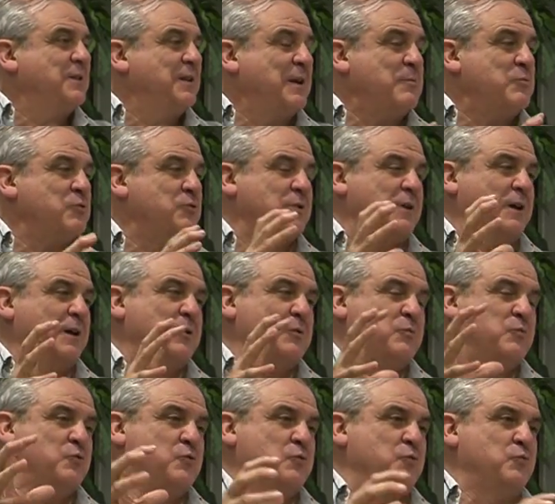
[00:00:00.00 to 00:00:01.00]
digamos, hay
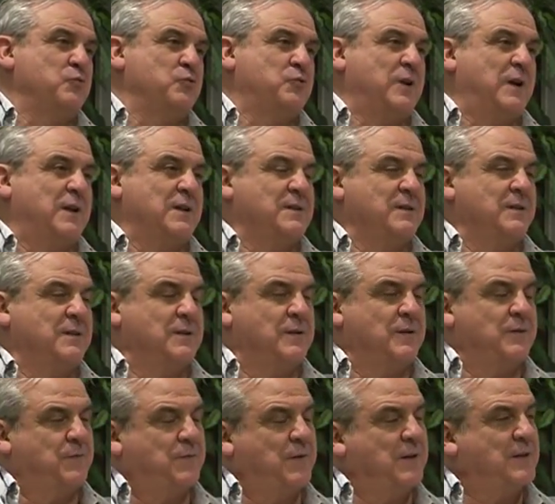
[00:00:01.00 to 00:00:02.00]
como muchas
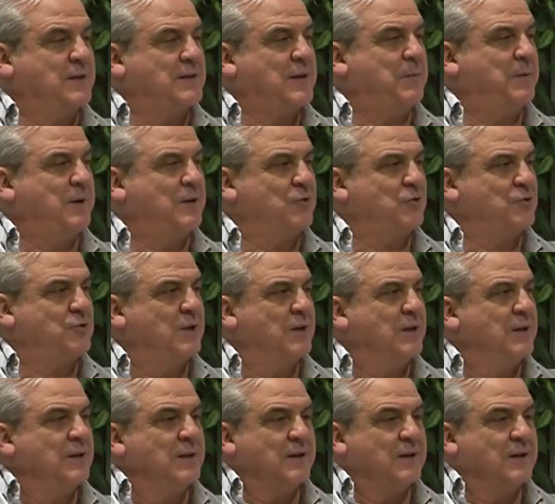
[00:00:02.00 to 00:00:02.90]
eh, frentes abiertos